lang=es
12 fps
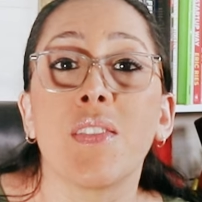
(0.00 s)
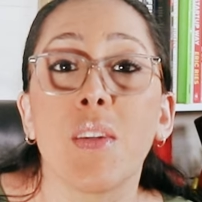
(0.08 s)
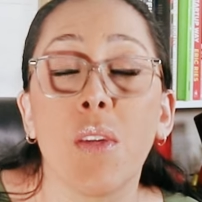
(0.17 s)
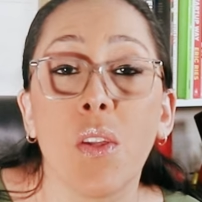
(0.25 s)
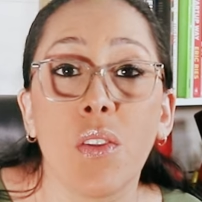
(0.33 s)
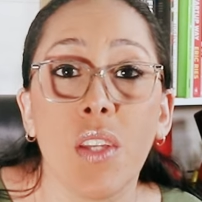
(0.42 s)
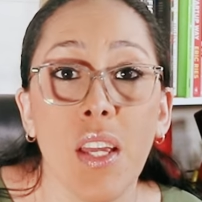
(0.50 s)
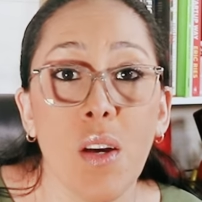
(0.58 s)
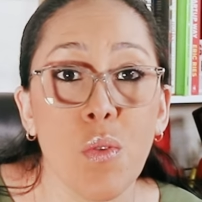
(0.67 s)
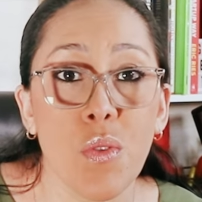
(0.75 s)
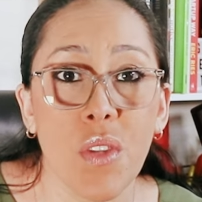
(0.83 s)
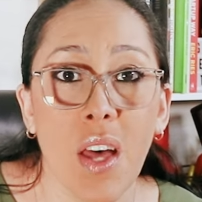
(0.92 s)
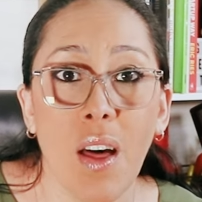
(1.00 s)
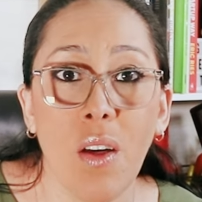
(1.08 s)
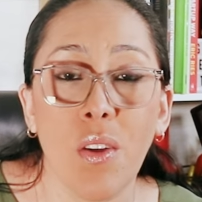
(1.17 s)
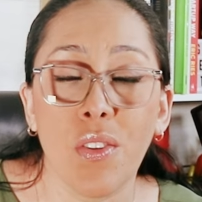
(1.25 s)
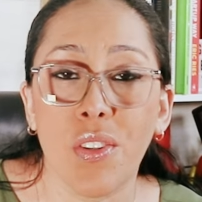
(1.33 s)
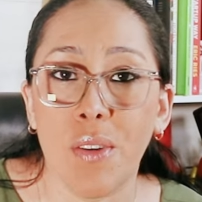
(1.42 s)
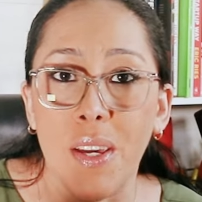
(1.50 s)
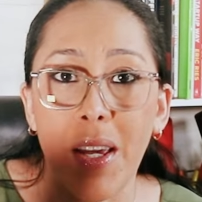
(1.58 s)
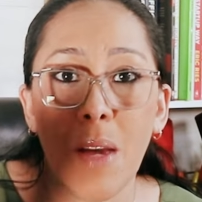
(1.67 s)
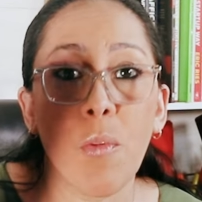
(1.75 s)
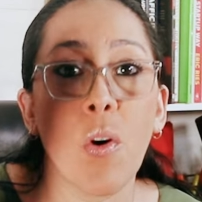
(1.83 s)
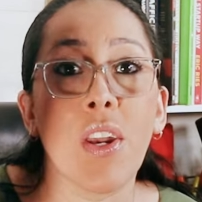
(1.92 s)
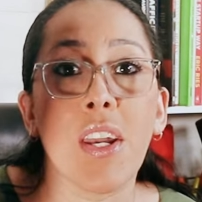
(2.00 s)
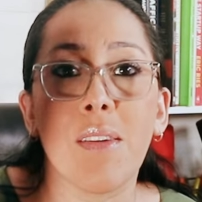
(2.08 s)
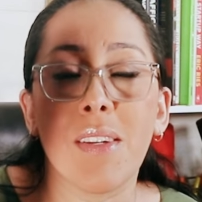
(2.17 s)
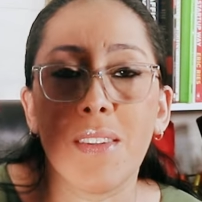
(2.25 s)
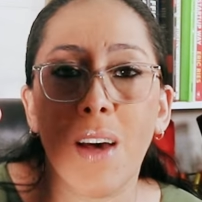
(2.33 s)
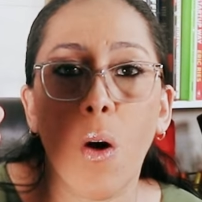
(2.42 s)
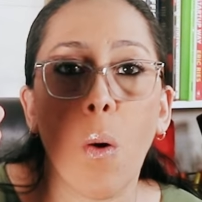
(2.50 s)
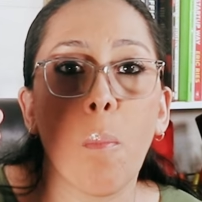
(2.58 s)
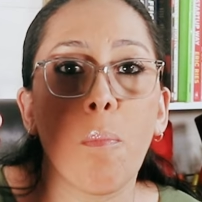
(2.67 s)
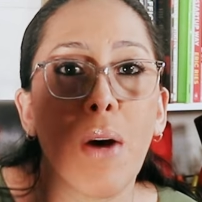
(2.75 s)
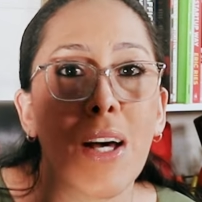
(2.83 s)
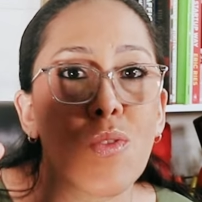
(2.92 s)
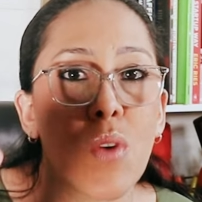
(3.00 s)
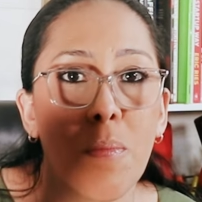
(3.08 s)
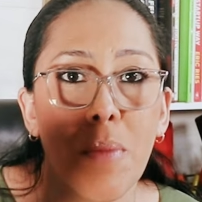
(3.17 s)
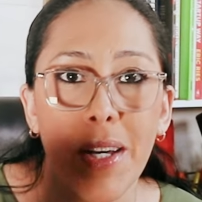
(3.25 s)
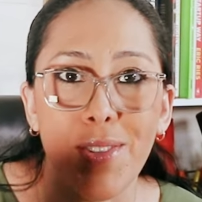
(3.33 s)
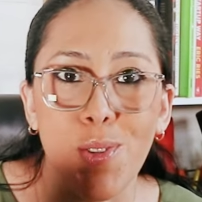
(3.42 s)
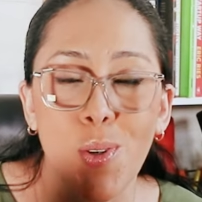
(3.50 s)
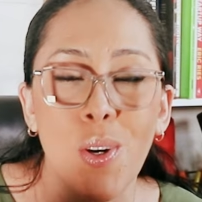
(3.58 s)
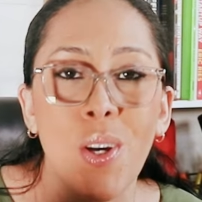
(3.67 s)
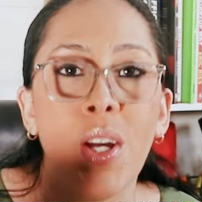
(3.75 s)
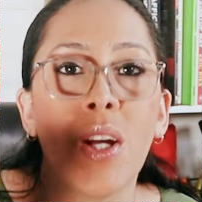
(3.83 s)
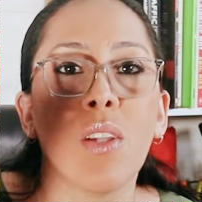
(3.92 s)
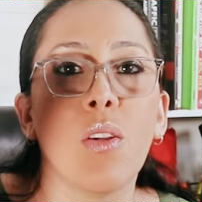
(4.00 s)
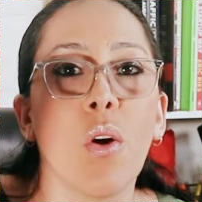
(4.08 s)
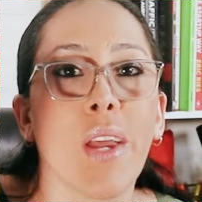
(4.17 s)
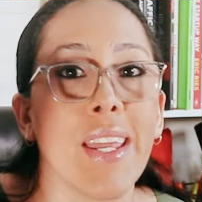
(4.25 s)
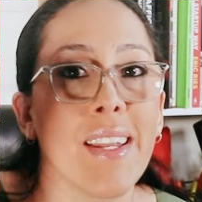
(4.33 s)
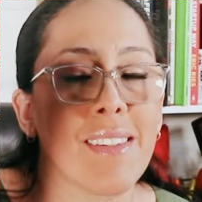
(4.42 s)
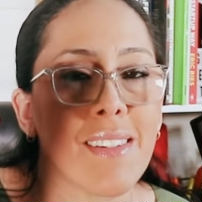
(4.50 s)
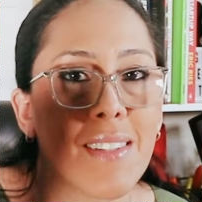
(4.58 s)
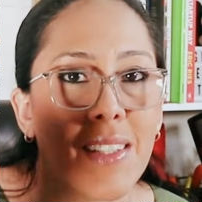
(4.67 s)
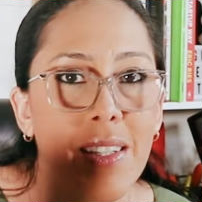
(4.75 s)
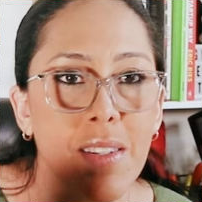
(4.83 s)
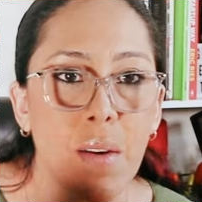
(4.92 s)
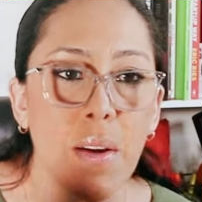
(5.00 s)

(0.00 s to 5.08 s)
que este video te haya gustado. Si ves, hemos revisado paso a paso lo que necesitas